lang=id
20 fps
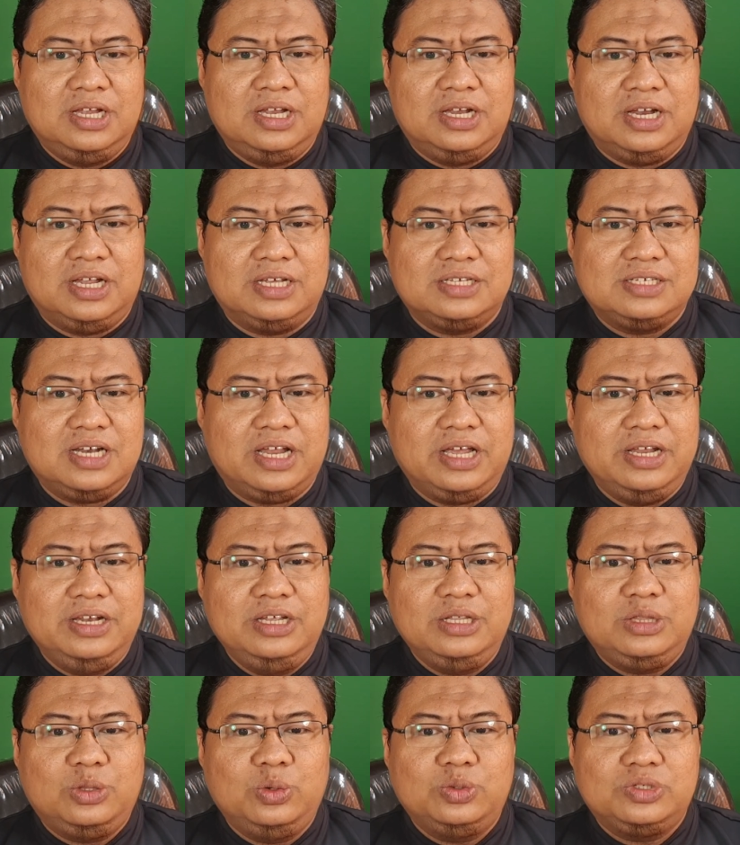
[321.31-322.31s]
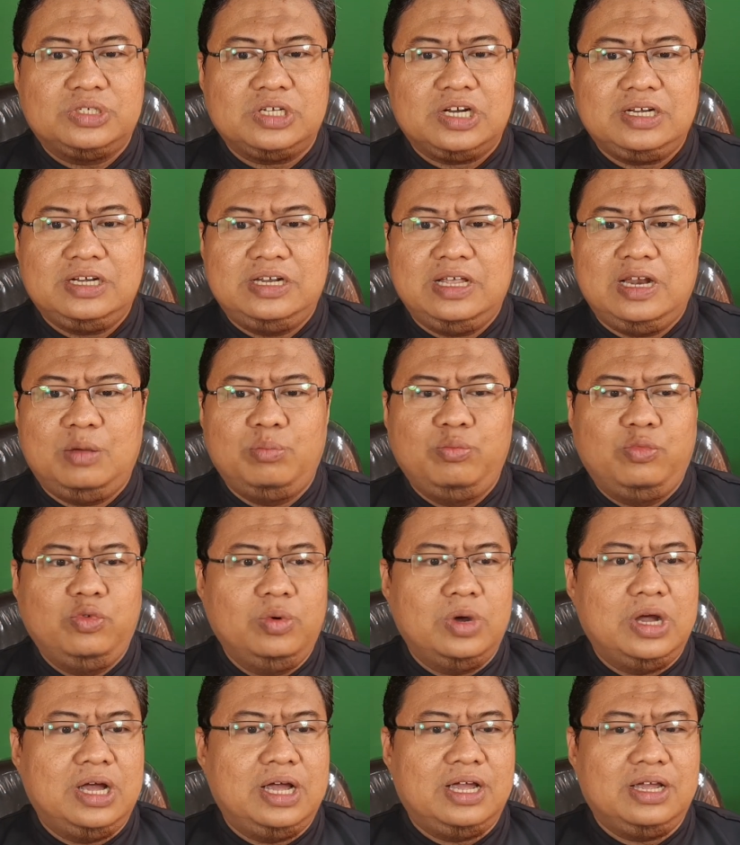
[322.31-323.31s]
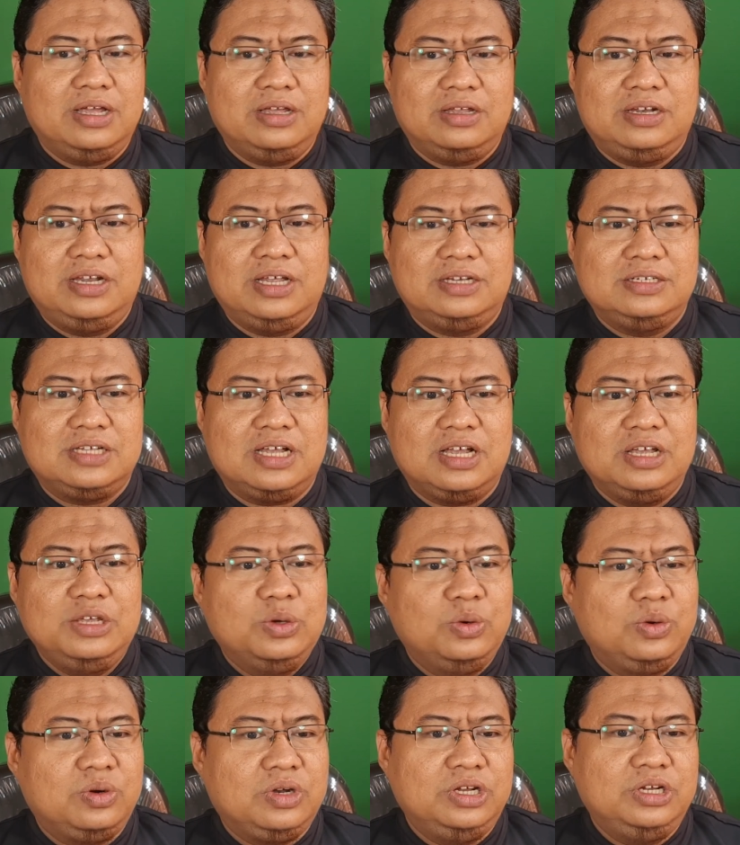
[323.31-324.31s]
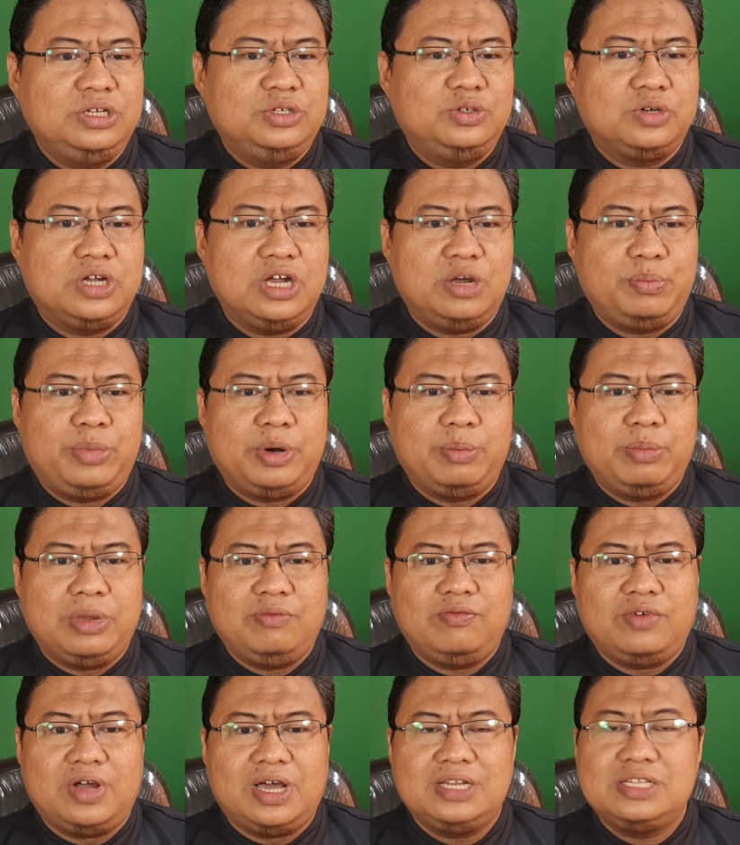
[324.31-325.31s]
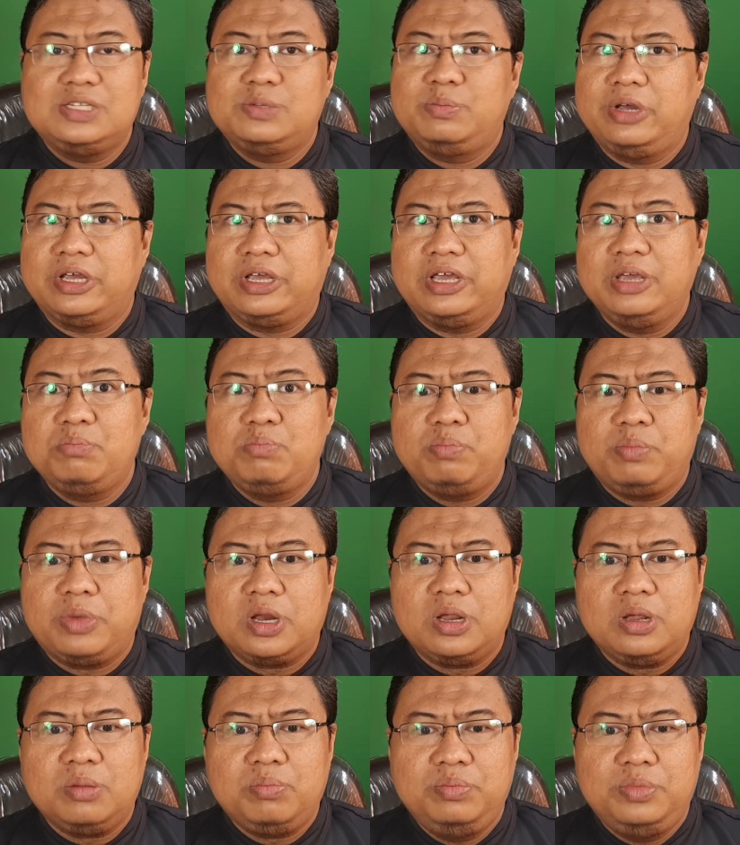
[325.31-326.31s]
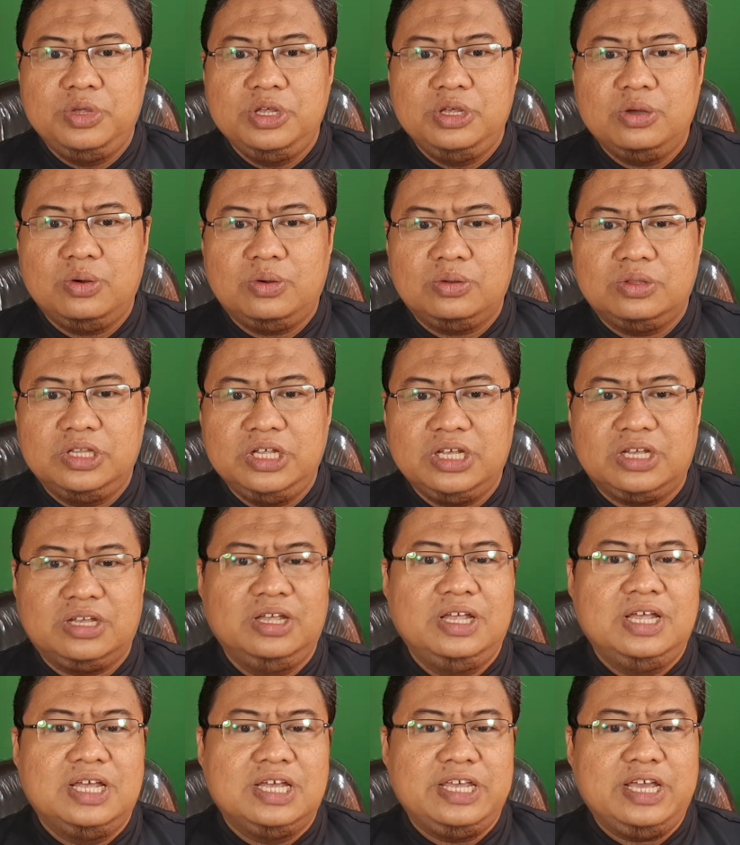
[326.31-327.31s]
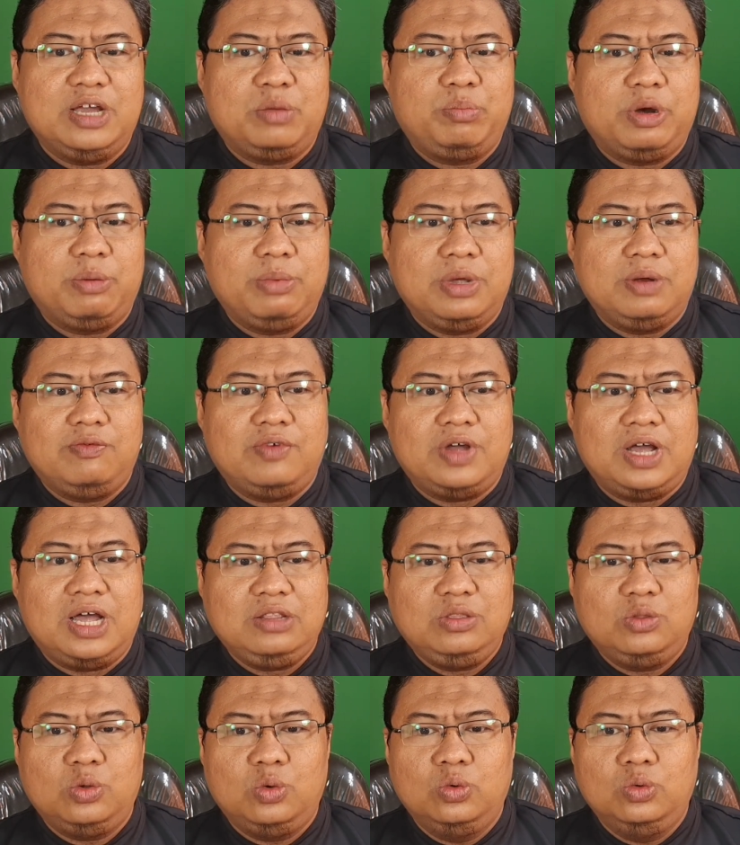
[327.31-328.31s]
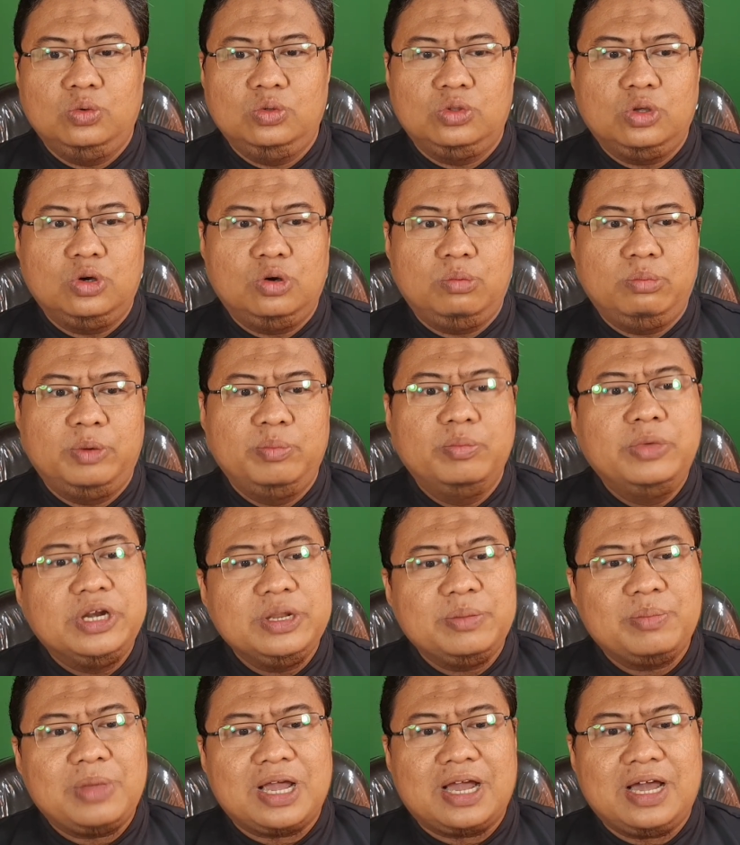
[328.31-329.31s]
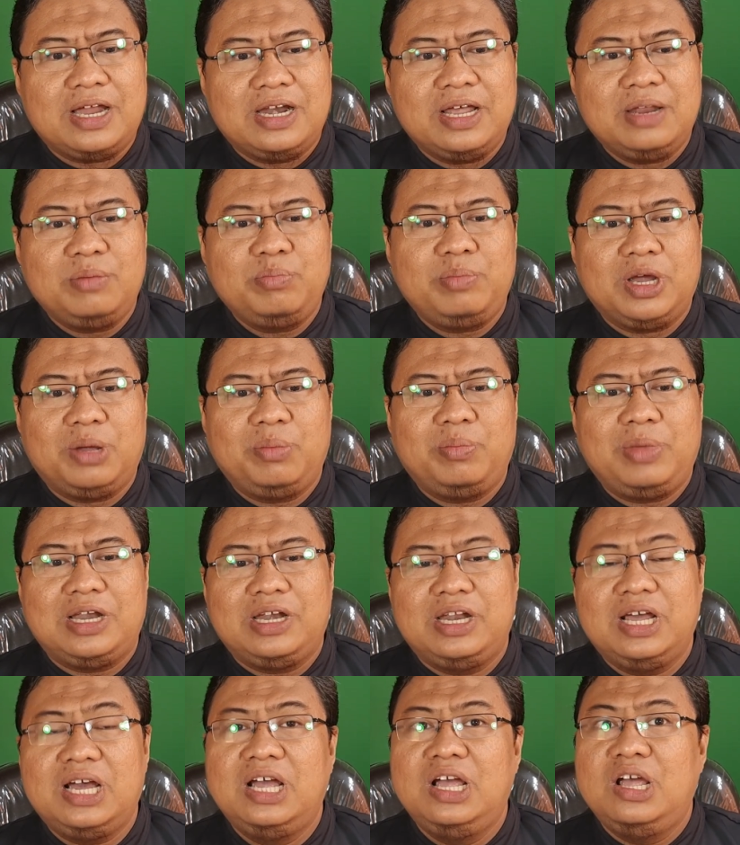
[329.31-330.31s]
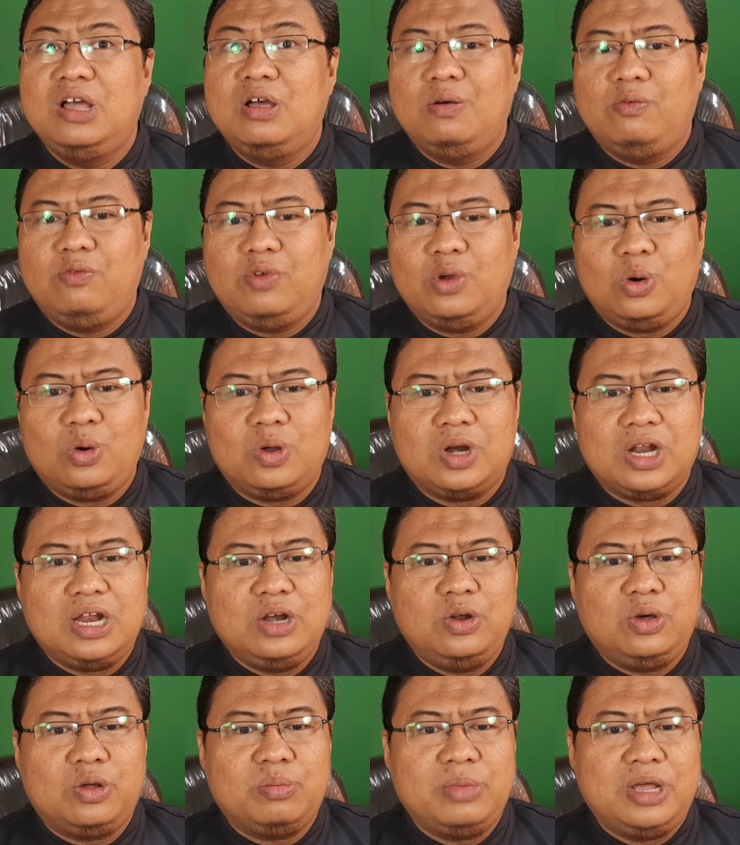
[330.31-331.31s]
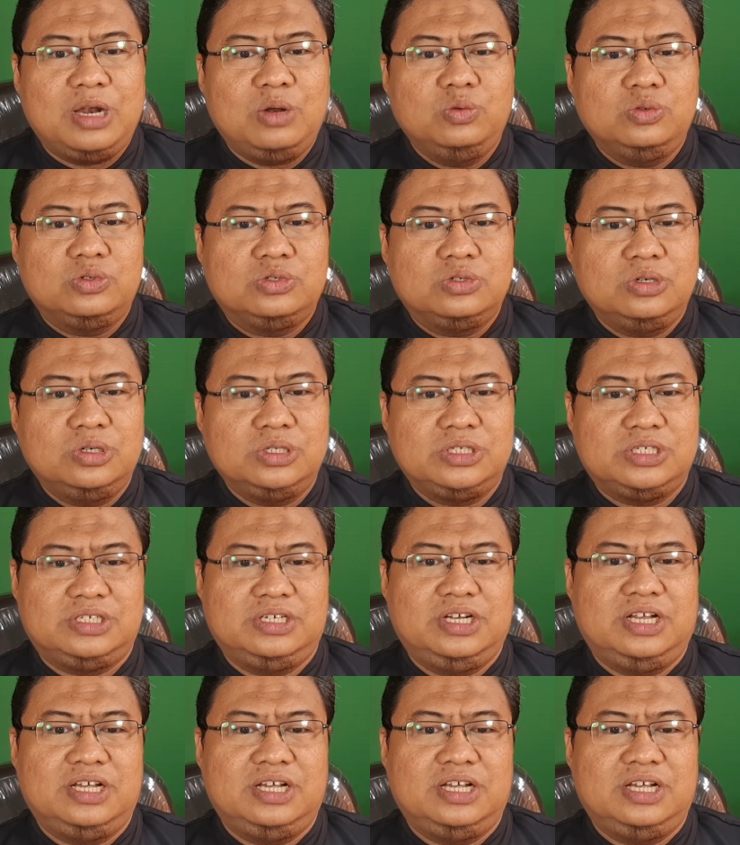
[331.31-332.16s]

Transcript: Nah, selain itu, serat dalam buah dan sayur ini juga bermanfaat sebagai prebiotik yang bermanfaat untuk memberi makanan kepada flora normal usus.